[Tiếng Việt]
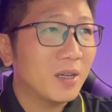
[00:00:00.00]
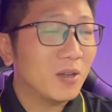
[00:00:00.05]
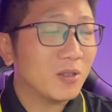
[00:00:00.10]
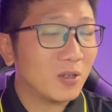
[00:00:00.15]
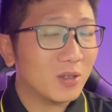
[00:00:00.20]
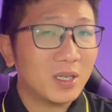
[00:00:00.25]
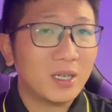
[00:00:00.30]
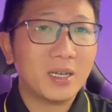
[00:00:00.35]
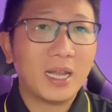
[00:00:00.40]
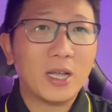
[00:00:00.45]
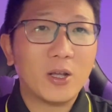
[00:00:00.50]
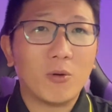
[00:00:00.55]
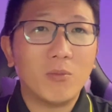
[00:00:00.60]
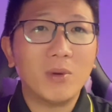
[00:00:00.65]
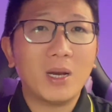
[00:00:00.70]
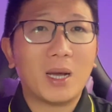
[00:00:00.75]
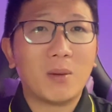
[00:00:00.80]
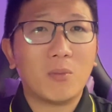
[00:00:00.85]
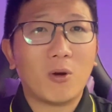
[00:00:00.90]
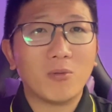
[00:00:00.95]
cho nên đây cũng
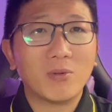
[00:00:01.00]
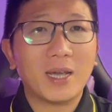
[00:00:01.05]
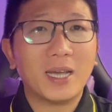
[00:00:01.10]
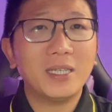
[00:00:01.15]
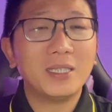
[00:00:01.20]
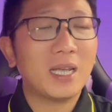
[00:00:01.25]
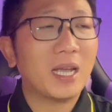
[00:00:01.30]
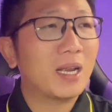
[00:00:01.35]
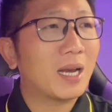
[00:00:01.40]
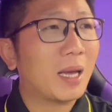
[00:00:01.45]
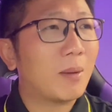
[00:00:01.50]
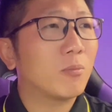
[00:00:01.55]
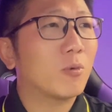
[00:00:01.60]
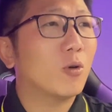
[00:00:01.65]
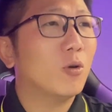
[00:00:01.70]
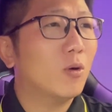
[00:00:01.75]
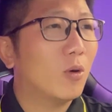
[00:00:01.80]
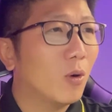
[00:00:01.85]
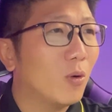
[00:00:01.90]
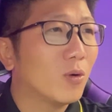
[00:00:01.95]
là một cái sai lầm
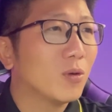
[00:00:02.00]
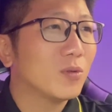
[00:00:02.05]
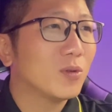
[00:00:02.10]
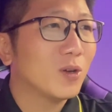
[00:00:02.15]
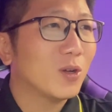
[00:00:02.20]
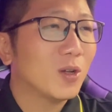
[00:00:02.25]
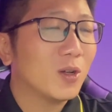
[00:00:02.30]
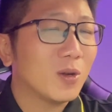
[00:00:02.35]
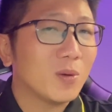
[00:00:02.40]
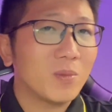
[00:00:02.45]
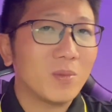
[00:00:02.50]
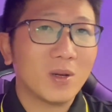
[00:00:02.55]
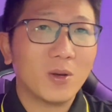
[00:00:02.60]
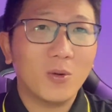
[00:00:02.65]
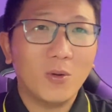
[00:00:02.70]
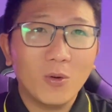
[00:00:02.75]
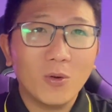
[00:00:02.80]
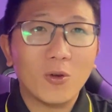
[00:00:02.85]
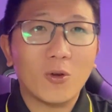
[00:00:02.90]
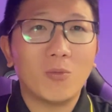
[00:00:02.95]
của khuôn và
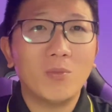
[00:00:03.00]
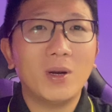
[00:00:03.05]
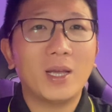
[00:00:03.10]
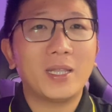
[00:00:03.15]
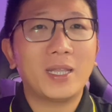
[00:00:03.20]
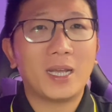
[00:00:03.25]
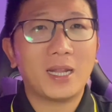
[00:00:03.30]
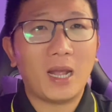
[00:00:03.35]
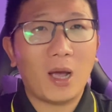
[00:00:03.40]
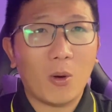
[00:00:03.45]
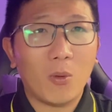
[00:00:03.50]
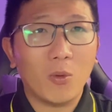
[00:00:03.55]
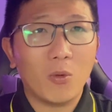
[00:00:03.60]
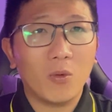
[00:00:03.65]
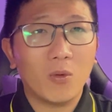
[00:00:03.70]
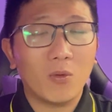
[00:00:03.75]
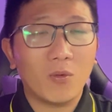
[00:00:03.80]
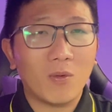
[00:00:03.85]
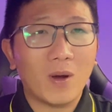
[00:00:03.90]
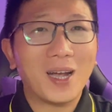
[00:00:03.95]
khuôn cũng là nhà thầu
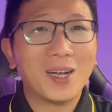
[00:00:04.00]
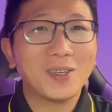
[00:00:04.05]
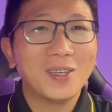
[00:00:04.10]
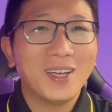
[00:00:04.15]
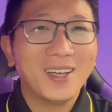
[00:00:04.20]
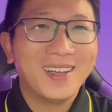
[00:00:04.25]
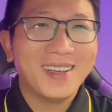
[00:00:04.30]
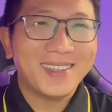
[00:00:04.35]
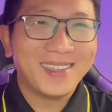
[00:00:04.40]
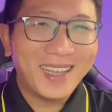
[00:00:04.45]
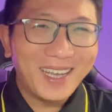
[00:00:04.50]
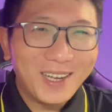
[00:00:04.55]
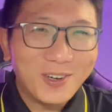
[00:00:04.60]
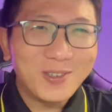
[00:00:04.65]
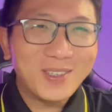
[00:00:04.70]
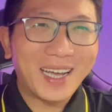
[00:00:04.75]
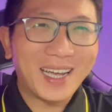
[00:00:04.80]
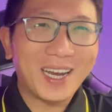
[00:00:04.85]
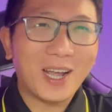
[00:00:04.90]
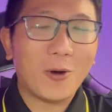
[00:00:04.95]
và nhiều
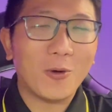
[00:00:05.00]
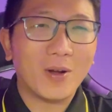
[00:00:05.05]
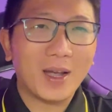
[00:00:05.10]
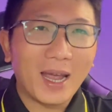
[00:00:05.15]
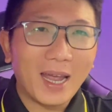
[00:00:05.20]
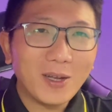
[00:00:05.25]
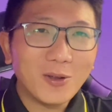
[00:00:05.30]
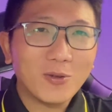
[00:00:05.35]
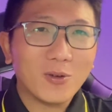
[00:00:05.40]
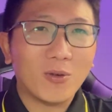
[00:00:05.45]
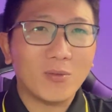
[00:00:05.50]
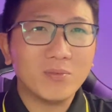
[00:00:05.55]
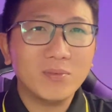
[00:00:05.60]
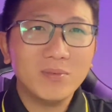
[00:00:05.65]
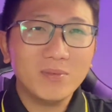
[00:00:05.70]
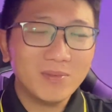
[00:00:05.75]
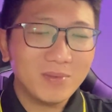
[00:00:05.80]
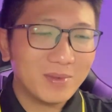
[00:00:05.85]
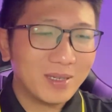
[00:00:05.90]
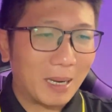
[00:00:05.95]
nhà thầu khác
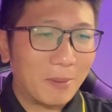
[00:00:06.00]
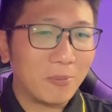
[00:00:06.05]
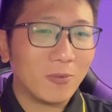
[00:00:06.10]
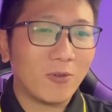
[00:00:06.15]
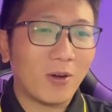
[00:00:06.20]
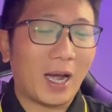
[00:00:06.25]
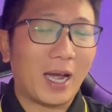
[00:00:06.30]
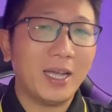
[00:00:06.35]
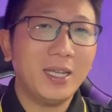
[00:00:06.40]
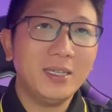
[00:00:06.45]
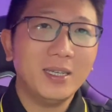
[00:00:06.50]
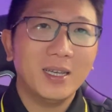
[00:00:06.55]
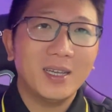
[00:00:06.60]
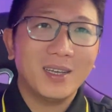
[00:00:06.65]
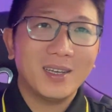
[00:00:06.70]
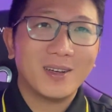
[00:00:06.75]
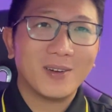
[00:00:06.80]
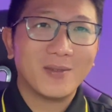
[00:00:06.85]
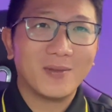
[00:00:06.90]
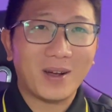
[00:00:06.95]
cũng gặp phải
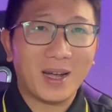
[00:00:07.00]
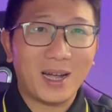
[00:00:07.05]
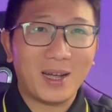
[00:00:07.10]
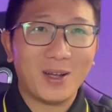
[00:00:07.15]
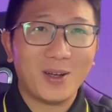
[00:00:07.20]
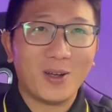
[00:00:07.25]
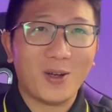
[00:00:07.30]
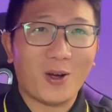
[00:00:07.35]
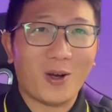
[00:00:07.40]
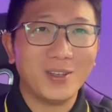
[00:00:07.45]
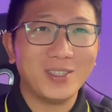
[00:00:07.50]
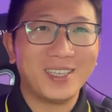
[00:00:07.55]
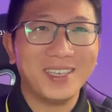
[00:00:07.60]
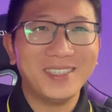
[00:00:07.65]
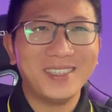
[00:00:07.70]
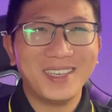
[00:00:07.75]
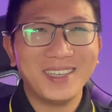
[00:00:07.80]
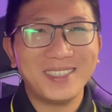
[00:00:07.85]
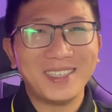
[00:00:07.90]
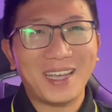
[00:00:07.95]
và họ chỉ
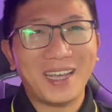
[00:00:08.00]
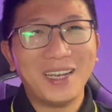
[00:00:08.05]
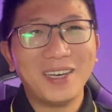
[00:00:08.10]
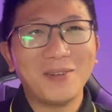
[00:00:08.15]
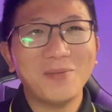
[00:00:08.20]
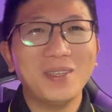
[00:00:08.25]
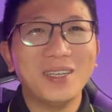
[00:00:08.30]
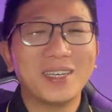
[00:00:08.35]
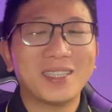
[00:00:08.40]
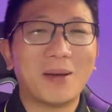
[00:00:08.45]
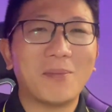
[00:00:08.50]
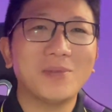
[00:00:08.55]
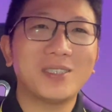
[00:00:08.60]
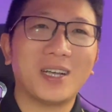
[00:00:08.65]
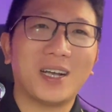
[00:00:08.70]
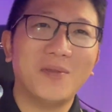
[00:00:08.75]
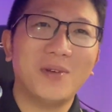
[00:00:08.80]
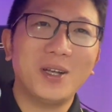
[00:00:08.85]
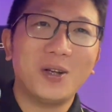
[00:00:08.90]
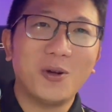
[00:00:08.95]
chia sẻ giống như tâm sự với